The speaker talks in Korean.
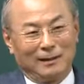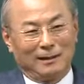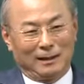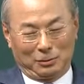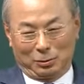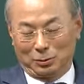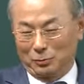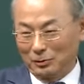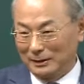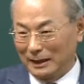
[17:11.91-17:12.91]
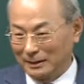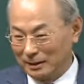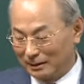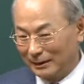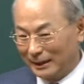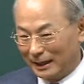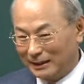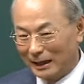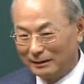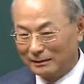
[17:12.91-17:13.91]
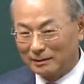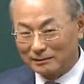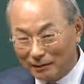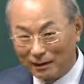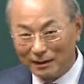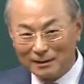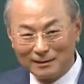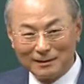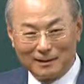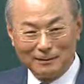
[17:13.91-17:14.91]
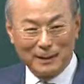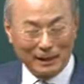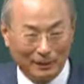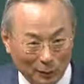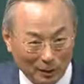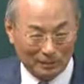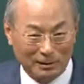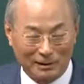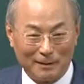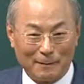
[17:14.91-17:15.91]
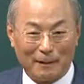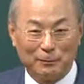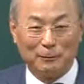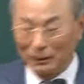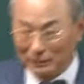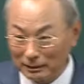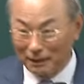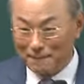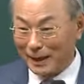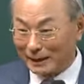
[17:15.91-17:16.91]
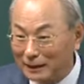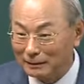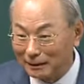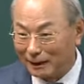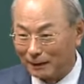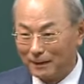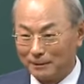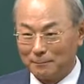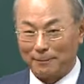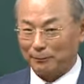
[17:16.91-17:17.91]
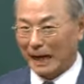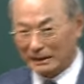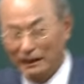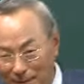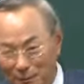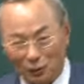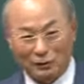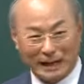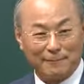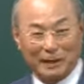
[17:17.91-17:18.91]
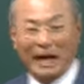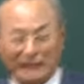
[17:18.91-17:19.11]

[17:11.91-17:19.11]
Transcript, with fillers: 아이고 꽃이 다 시들을 때까지 앉아있었어 얼마나 힘들었어 밥은 먹었어 막 이러는 거예요 밥 다 챙겨 먹고 잠 다